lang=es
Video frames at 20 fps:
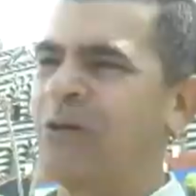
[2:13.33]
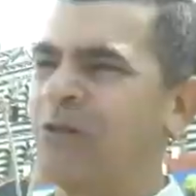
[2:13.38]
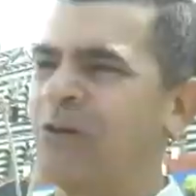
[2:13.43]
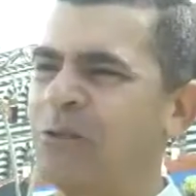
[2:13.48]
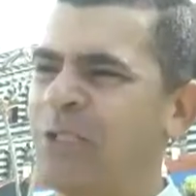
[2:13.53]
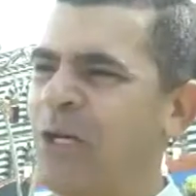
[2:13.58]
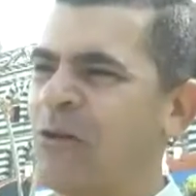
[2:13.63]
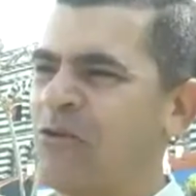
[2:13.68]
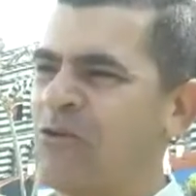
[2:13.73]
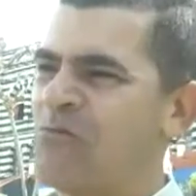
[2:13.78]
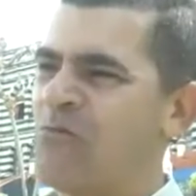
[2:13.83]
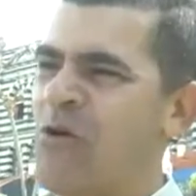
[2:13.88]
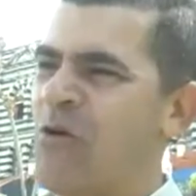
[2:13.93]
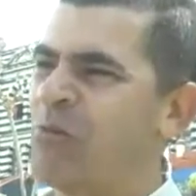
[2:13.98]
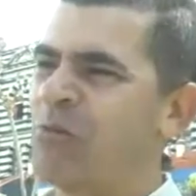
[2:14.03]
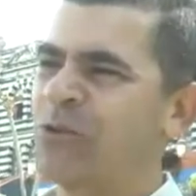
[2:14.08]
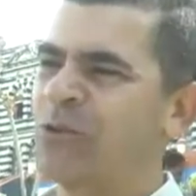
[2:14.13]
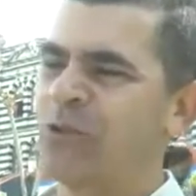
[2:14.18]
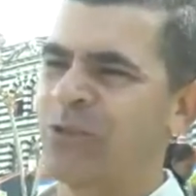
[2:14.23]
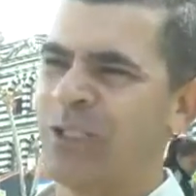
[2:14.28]
un yarumo,
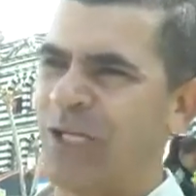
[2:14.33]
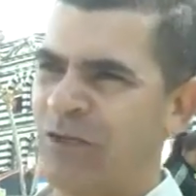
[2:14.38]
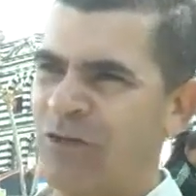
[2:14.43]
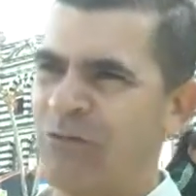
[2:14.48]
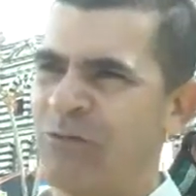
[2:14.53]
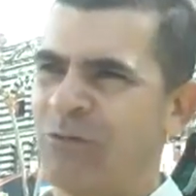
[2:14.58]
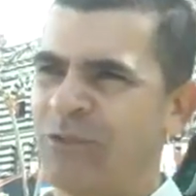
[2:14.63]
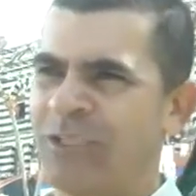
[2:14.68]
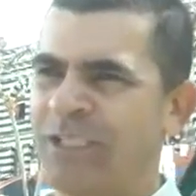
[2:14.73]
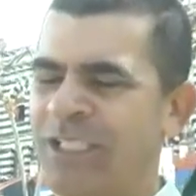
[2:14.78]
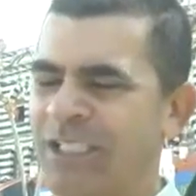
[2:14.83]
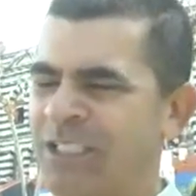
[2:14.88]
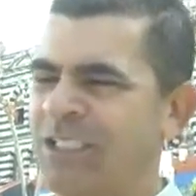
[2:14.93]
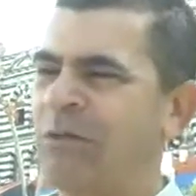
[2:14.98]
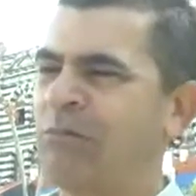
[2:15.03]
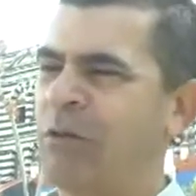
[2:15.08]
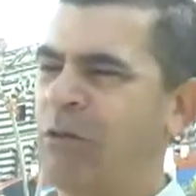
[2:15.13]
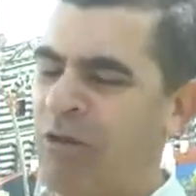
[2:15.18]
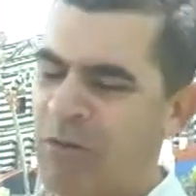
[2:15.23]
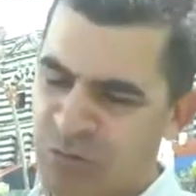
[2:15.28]
muchos yarumos,
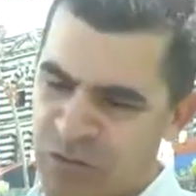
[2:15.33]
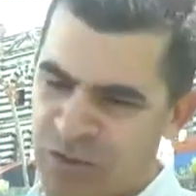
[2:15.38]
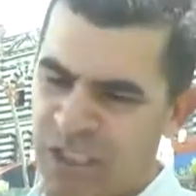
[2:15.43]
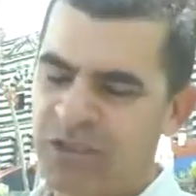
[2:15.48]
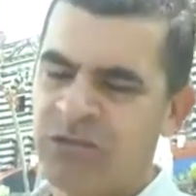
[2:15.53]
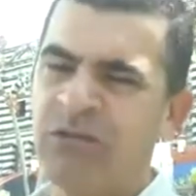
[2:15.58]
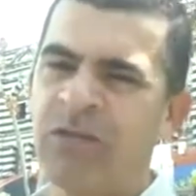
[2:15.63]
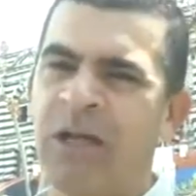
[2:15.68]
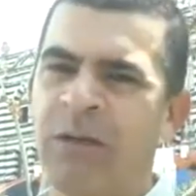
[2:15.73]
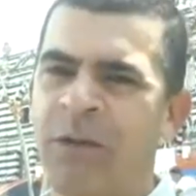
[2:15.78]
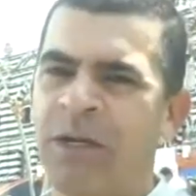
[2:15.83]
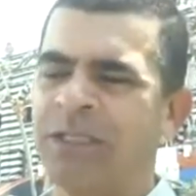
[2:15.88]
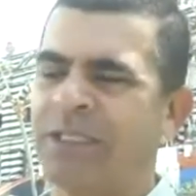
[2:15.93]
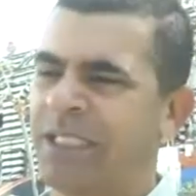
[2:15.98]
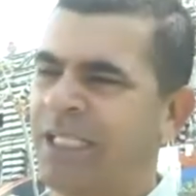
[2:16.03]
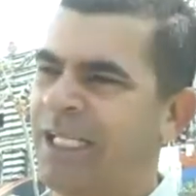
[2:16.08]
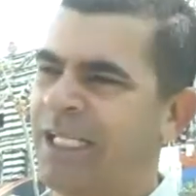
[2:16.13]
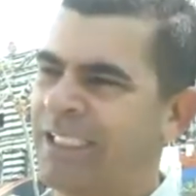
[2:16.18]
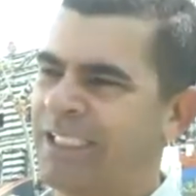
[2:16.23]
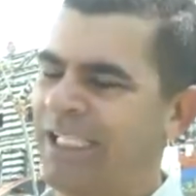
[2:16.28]
siempre lo hemos hecho y lo vamos a
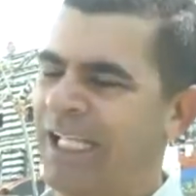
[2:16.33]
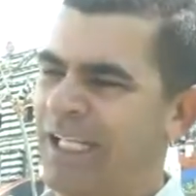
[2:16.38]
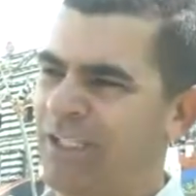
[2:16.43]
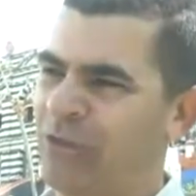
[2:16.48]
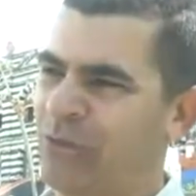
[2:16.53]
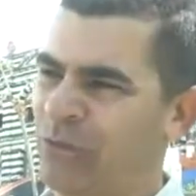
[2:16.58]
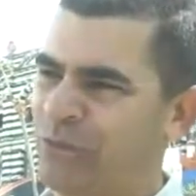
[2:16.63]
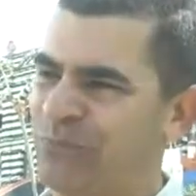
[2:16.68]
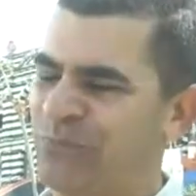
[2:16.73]
seguir haciendo.